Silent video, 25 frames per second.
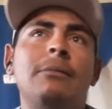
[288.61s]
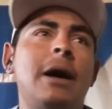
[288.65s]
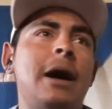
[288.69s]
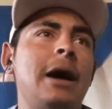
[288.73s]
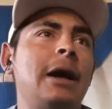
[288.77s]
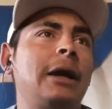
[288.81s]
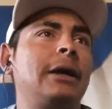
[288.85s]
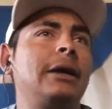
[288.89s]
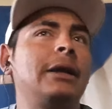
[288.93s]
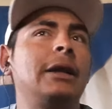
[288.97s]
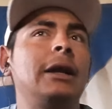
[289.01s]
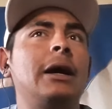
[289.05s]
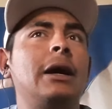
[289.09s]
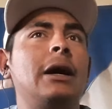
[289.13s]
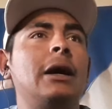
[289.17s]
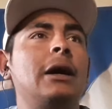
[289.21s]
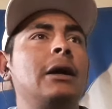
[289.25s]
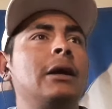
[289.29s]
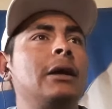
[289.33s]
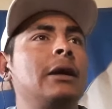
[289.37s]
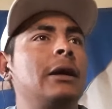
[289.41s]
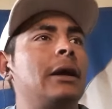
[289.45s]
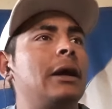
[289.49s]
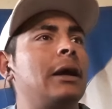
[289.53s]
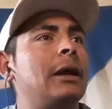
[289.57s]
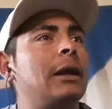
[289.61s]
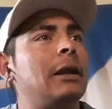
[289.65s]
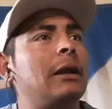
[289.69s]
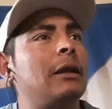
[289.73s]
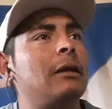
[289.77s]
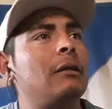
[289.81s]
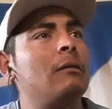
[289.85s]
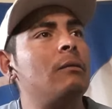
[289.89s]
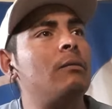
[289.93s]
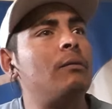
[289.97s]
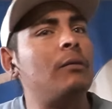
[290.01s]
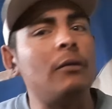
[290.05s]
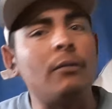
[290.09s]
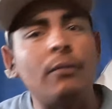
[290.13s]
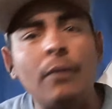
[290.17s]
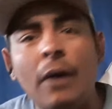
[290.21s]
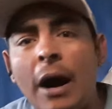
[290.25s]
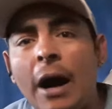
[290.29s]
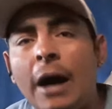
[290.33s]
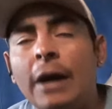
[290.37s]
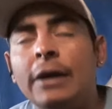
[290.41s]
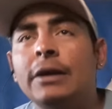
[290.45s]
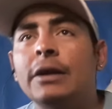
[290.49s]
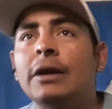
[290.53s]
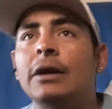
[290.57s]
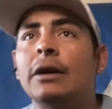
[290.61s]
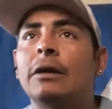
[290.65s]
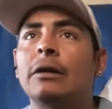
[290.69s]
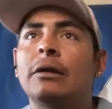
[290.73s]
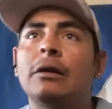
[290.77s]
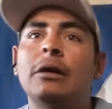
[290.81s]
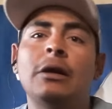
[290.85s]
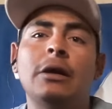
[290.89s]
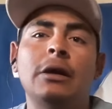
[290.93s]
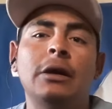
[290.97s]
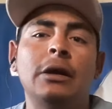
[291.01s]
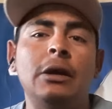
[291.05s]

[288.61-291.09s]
Minecraft, el Free Fire,